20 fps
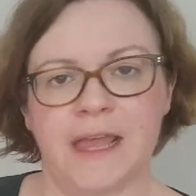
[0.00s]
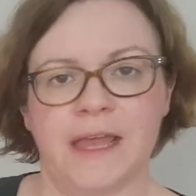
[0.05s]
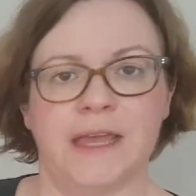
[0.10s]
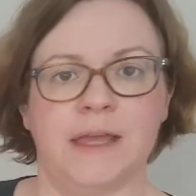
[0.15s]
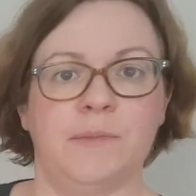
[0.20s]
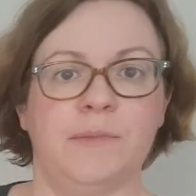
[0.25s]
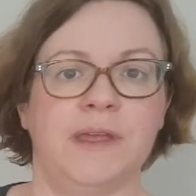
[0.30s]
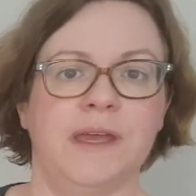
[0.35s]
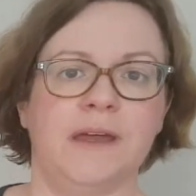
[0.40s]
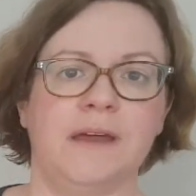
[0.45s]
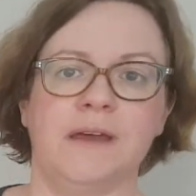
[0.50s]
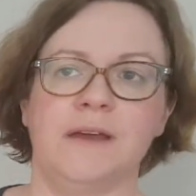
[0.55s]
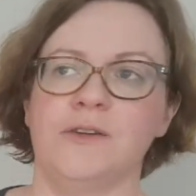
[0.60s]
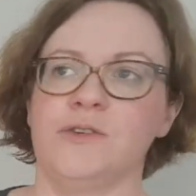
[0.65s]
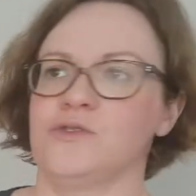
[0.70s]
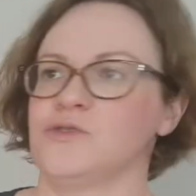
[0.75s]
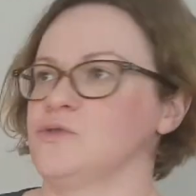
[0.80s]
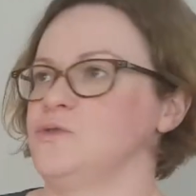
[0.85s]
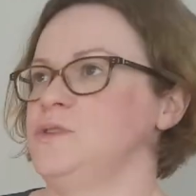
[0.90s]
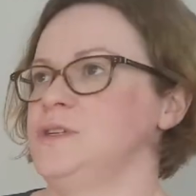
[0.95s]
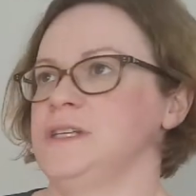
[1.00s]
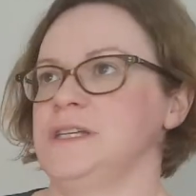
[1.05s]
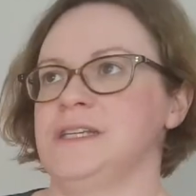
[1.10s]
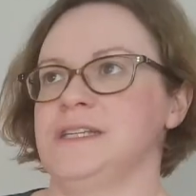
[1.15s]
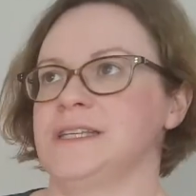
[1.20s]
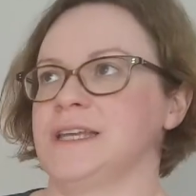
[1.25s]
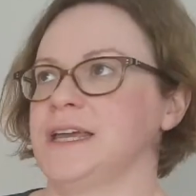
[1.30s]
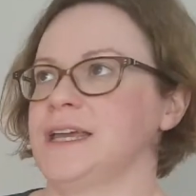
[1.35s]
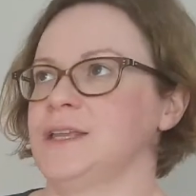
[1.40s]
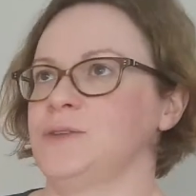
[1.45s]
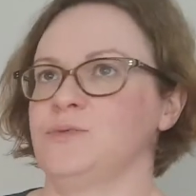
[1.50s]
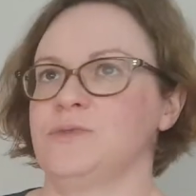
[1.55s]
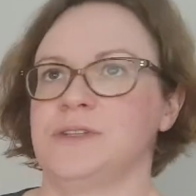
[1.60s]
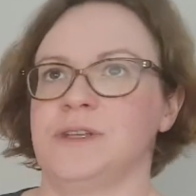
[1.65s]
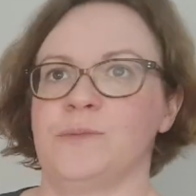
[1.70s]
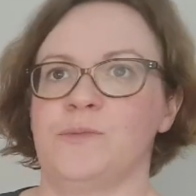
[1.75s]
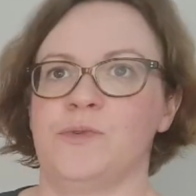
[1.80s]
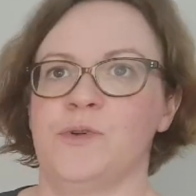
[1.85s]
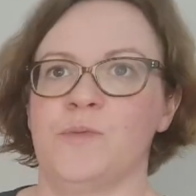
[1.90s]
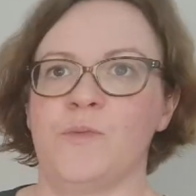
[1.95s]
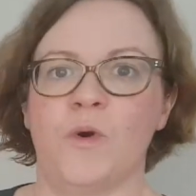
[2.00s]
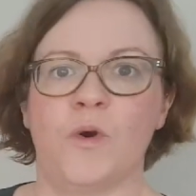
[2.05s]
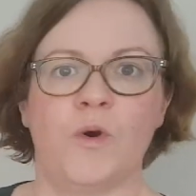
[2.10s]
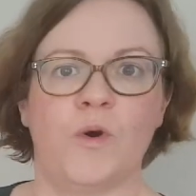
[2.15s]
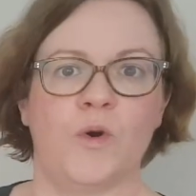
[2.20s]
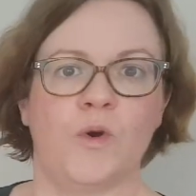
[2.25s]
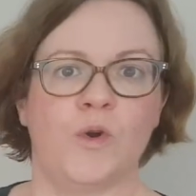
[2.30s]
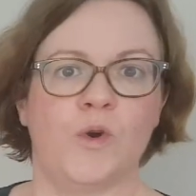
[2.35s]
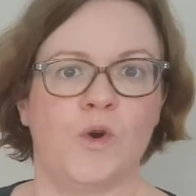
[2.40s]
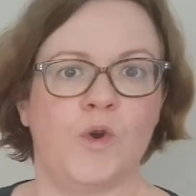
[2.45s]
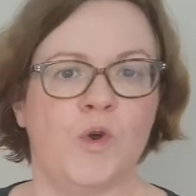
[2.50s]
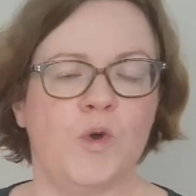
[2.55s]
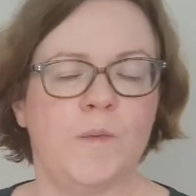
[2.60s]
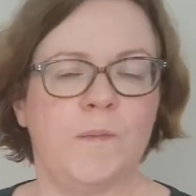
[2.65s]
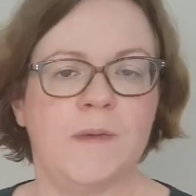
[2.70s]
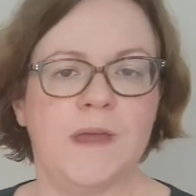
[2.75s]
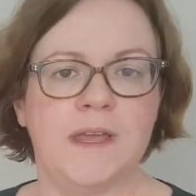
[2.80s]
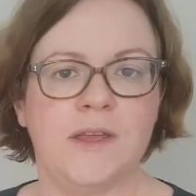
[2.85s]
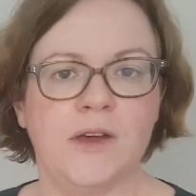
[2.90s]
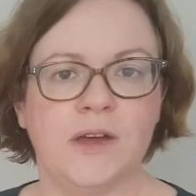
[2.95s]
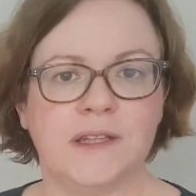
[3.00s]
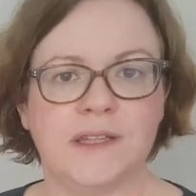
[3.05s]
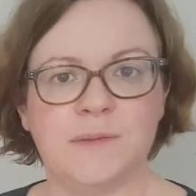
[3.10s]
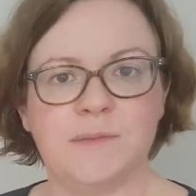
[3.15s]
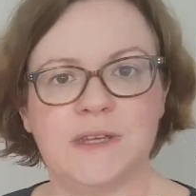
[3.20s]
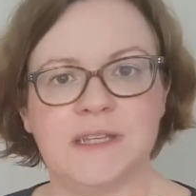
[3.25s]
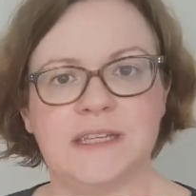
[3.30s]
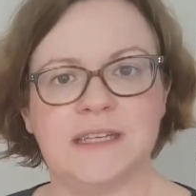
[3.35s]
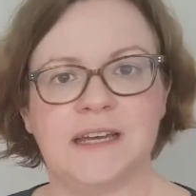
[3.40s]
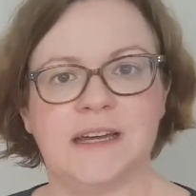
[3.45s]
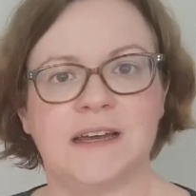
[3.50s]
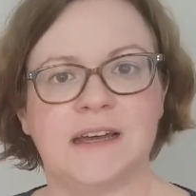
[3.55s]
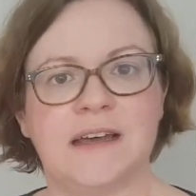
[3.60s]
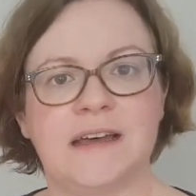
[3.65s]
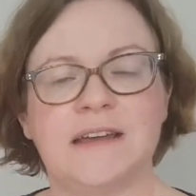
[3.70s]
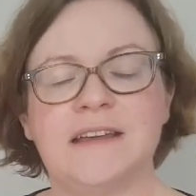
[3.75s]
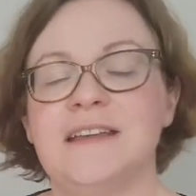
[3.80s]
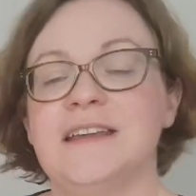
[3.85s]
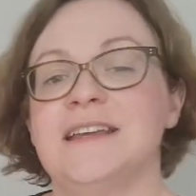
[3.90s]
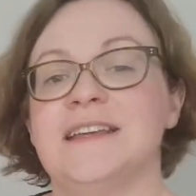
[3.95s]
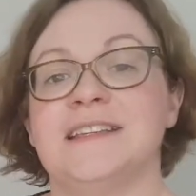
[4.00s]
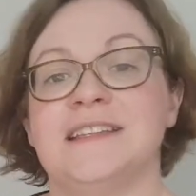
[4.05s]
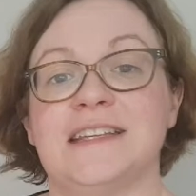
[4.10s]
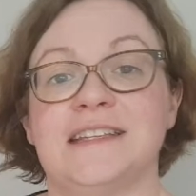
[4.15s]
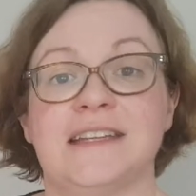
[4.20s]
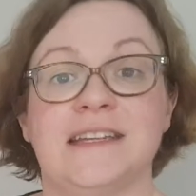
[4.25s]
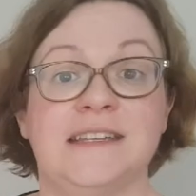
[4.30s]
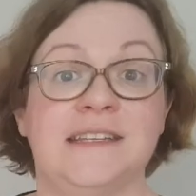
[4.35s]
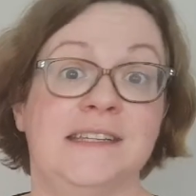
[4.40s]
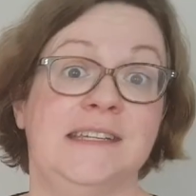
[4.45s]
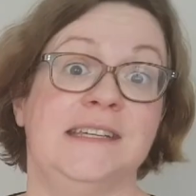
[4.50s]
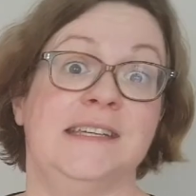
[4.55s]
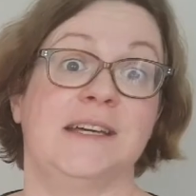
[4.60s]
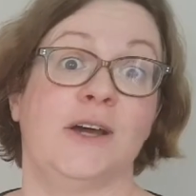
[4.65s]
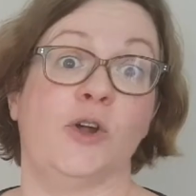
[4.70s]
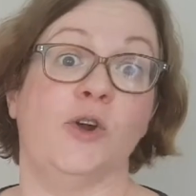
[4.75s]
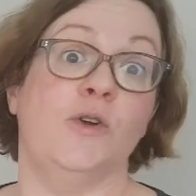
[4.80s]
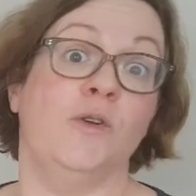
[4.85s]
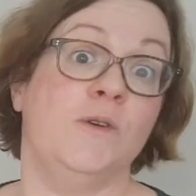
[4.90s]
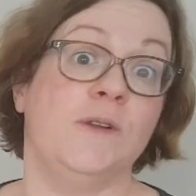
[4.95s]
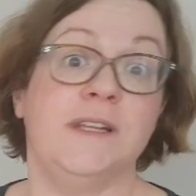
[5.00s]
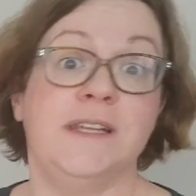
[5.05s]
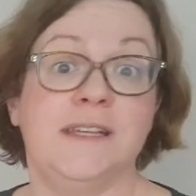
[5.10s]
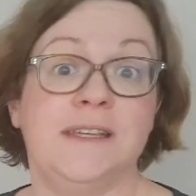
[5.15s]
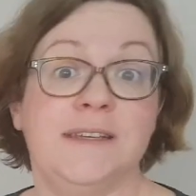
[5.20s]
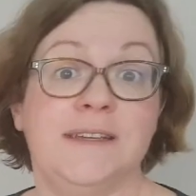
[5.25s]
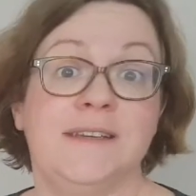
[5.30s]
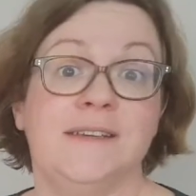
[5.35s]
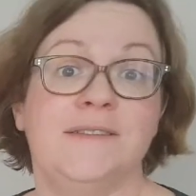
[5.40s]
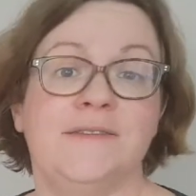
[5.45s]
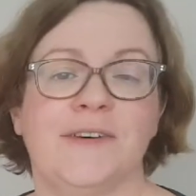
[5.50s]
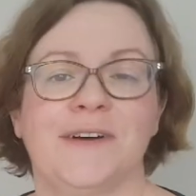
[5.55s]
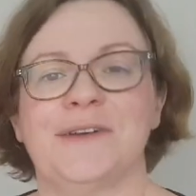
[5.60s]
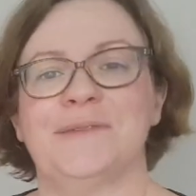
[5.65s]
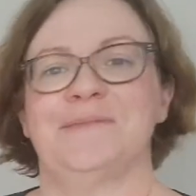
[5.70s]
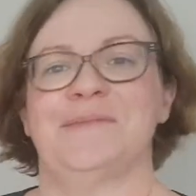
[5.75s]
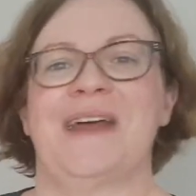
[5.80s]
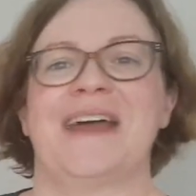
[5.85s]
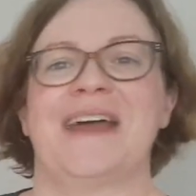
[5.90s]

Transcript: Eh bien, j'utiliserai tout simplement le meilleur des médias, c'est-à-dire le livre.